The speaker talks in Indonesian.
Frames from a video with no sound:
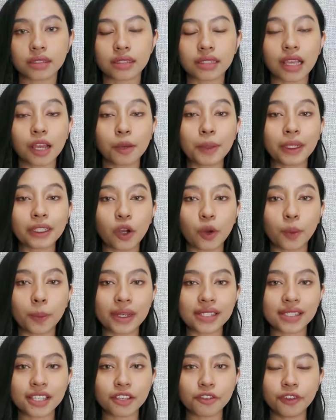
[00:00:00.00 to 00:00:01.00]
Sahabat
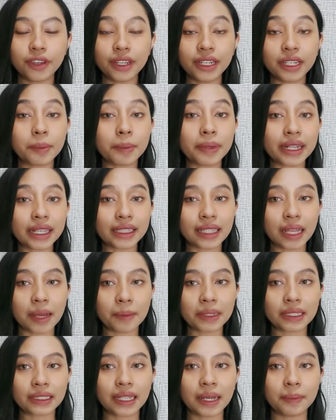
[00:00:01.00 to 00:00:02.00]
Kompas TV di berita
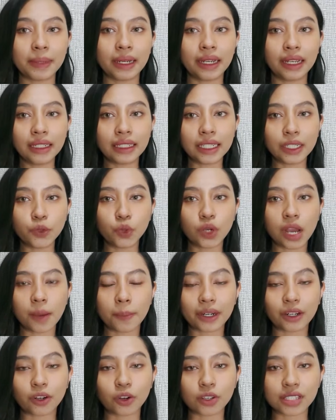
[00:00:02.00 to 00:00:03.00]
pertama diduga
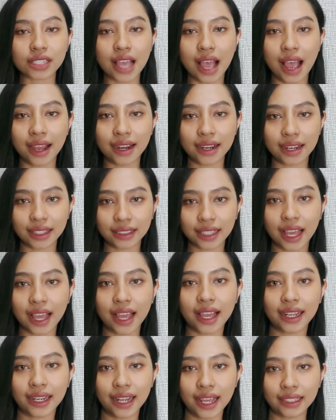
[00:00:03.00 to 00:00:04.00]
perkosa anak
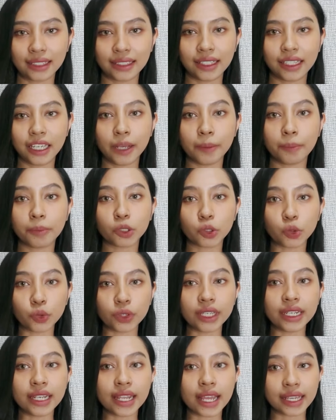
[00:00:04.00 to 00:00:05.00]
tahanan, Itu
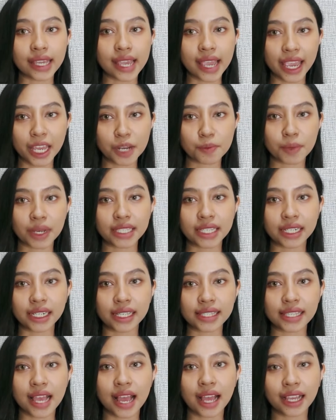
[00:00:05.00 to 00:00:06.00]
IDGN
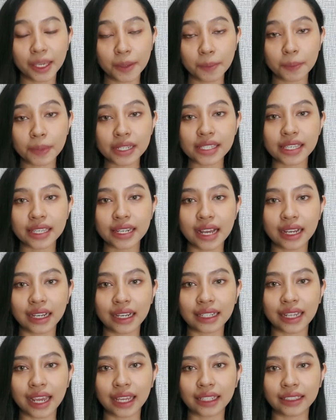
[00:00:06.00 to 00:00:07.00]
Majelis Hakim
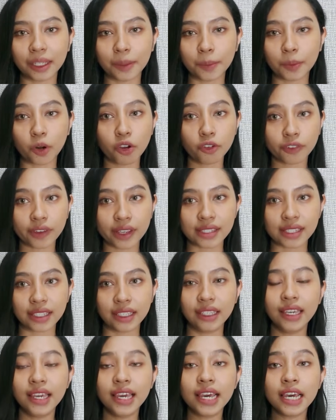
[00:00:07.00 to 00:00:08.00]
Persidangan Etik
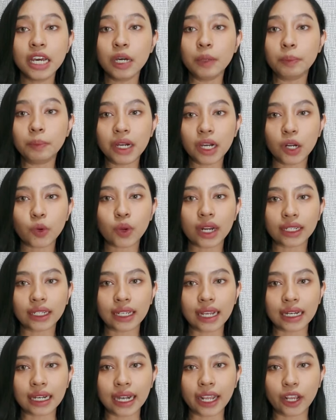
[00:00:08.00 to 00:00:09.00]
Profesi
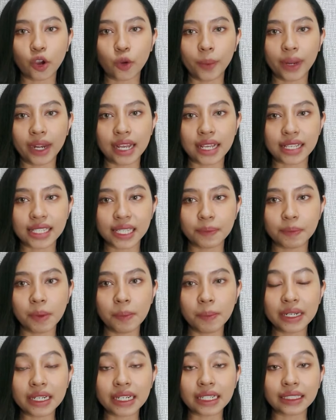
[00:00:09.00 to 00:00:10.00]
mengeluarkan rekomendasi
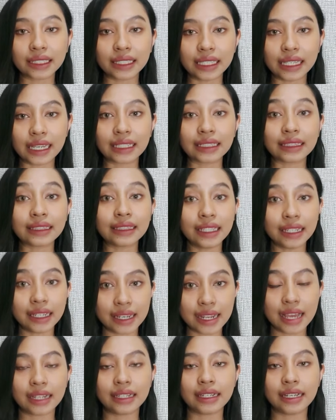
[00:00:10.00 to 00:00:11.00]
pemberhentian
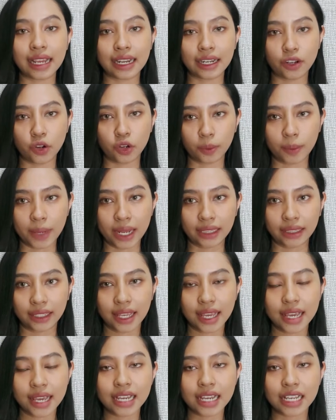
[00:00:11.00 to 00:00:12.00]
tidak dengan hormat.
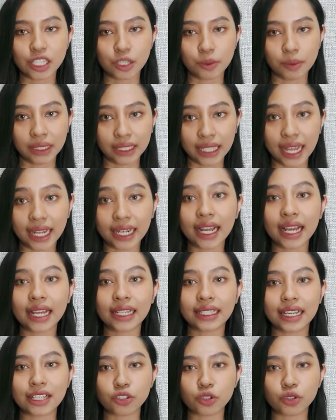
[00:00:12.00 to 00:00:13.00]
Sementara
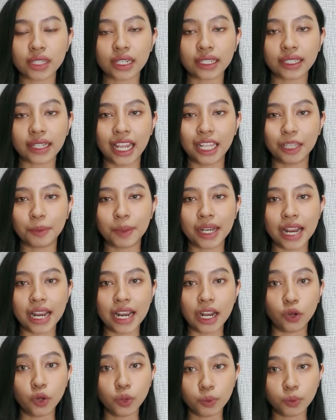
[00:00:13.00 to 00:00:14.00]
kasus terkait
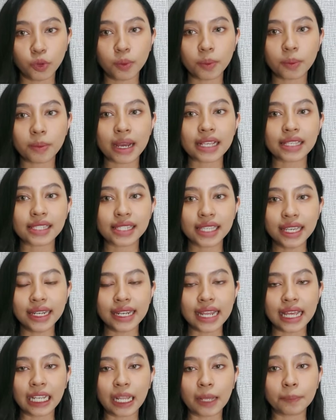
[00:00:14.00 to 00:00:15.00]
pidana umum masih
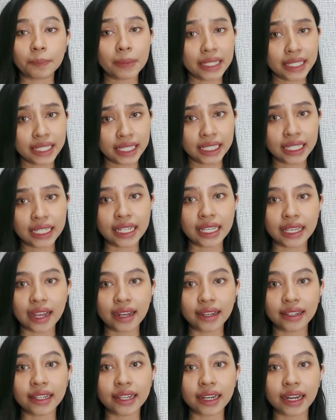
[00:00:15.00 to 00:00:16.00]
dalam
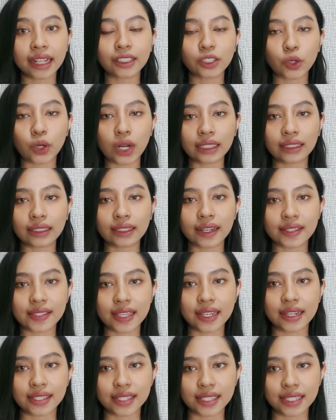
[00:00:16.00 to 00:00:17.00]
penyelidikan Direktorat
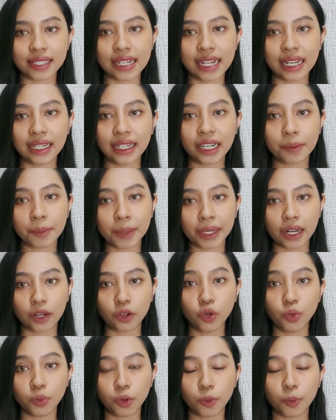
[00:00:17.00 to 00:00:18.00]
Reserse dan Kriminal
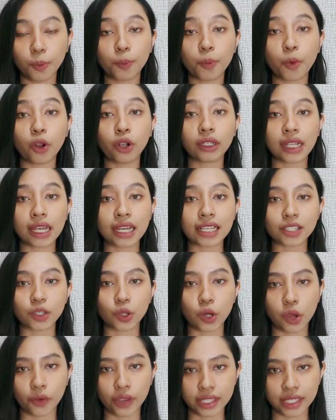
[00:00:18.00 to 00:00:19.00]
Umum Polda
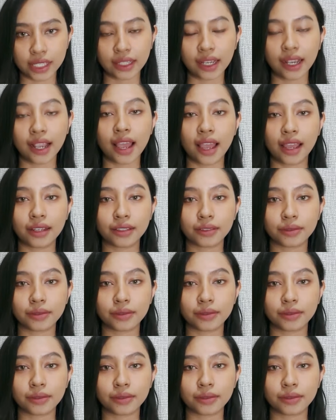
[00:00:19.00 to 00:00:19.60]
Sulawesi Tengah.